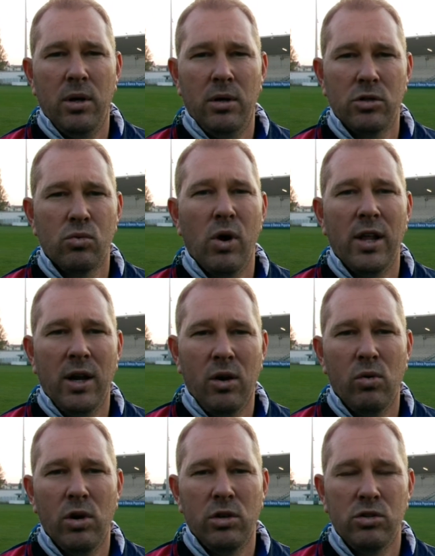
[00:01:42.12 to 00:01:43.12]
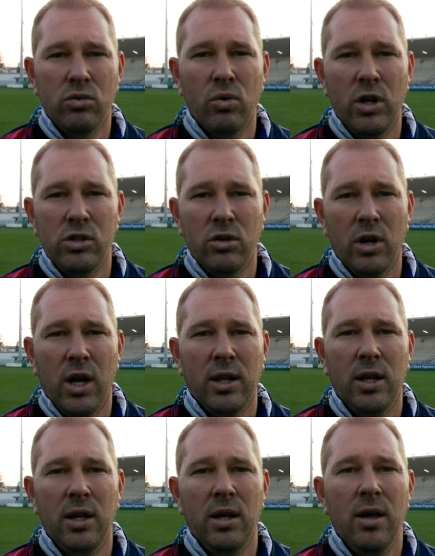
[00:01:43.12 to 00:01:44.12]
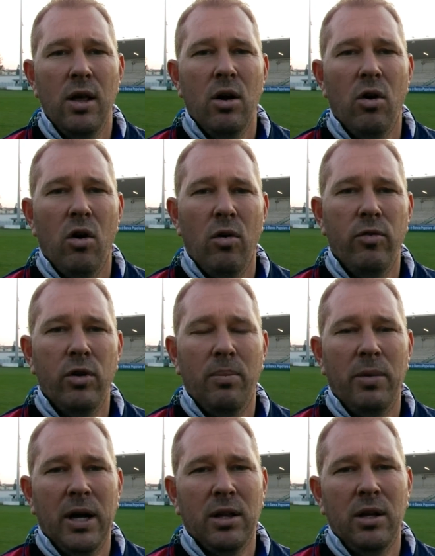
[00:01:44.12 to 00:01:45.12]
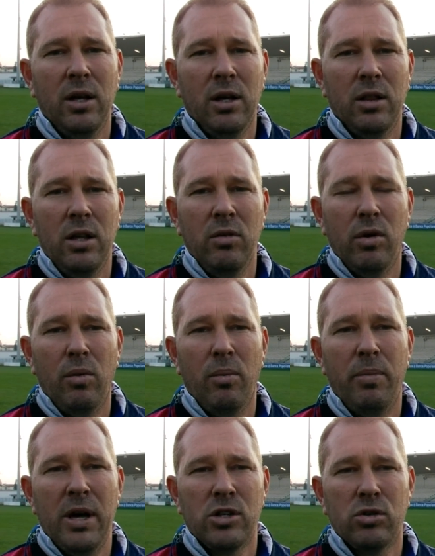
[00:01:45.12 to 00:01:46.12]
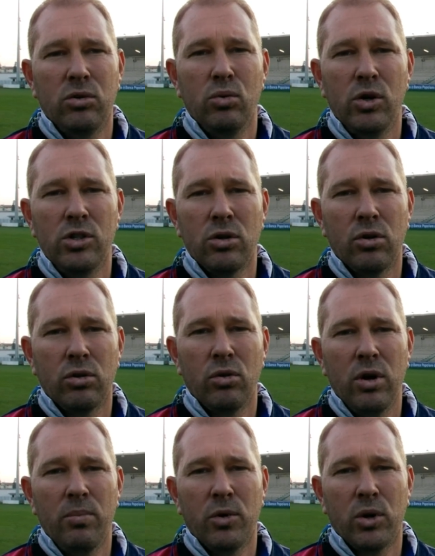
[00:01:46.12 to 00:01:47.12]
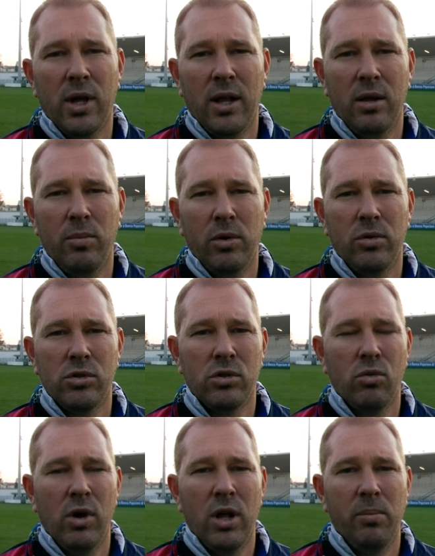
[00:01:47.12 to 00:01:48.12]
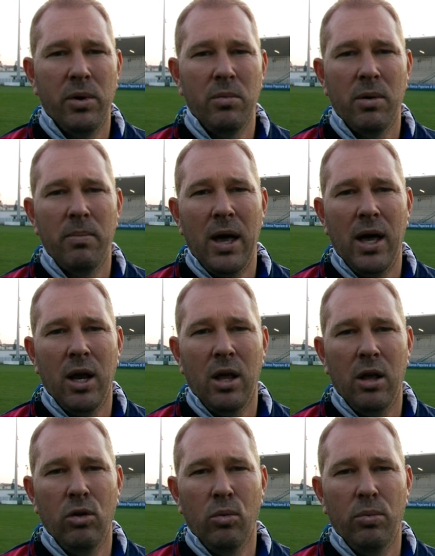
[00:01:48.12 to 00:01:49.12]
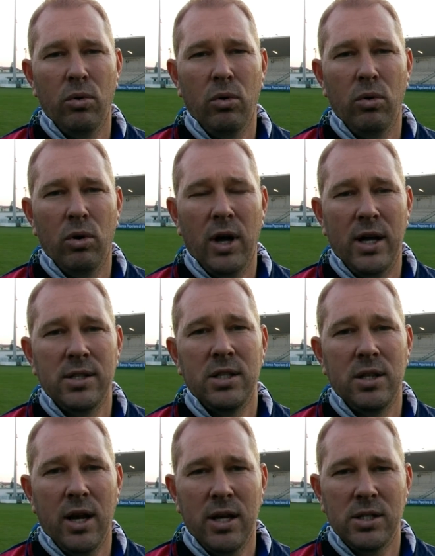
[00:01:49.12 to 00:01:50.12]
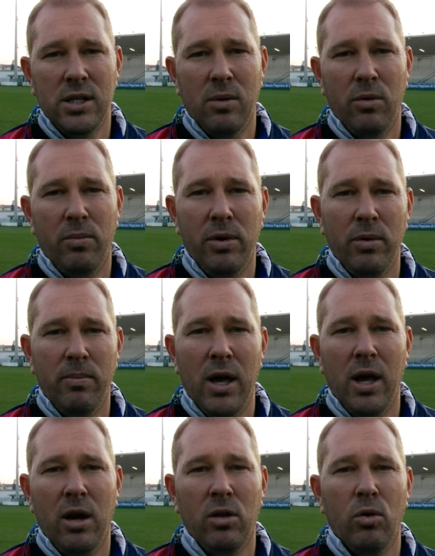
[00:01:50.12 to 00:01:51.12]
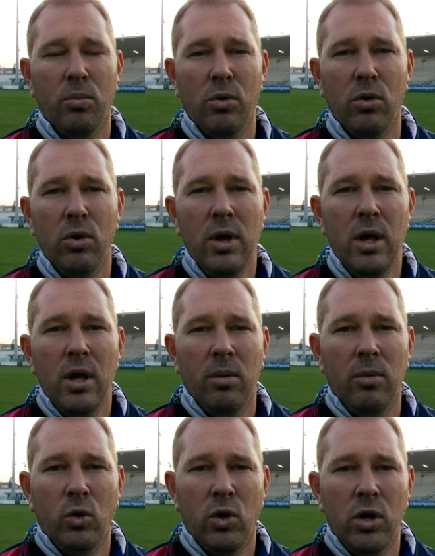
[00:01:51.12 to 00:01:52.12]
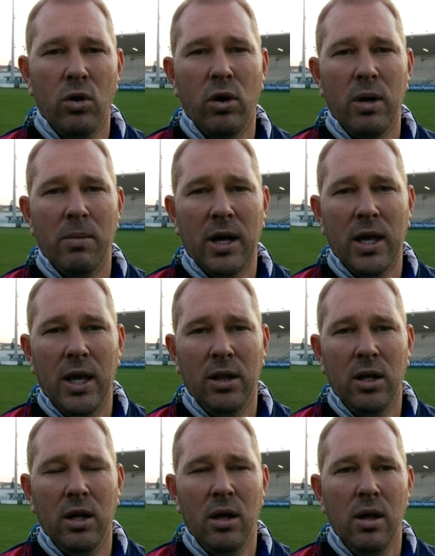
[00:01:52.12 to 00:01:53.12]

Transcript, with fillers: squadra quel, su quelle giornate lì. Ovvio la parte negativa, abbiamo perso due giocatori importanti per questa squadra, prima Barry e dopo, anzi tre siamo, prima Barry, dopo Montreal e Bacchetti.